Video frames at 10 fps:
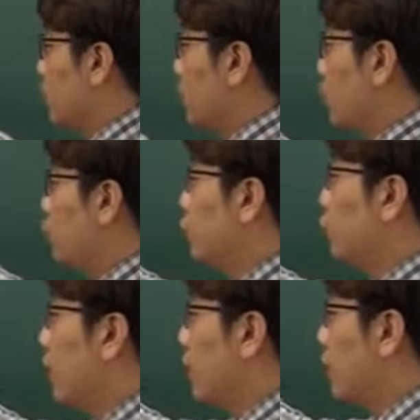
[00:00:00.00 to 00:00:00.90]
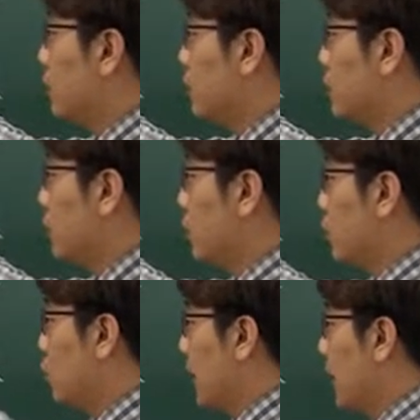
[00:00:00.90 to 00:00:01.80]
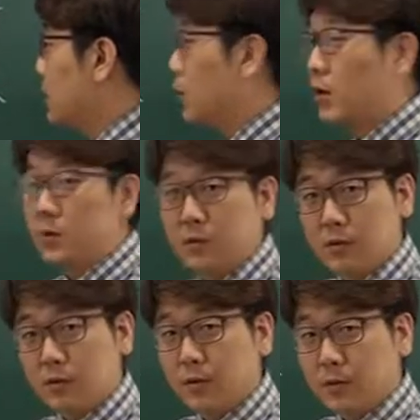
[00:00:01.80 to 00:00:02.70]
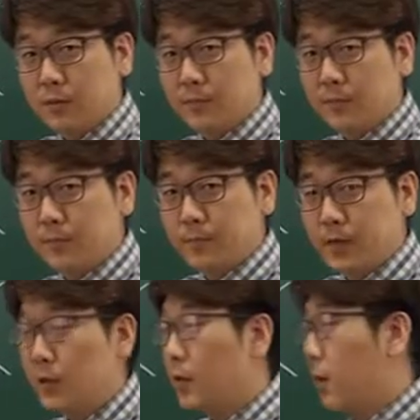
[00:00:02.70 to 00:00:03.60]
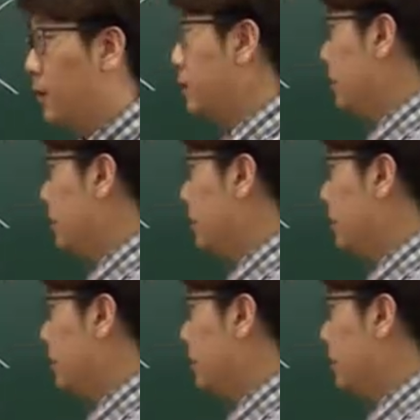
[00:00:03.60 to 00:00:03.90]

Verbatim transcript: 이게 국내이란 뜻이 있고 가정이라 뜻이 있거든요. 자, 그런데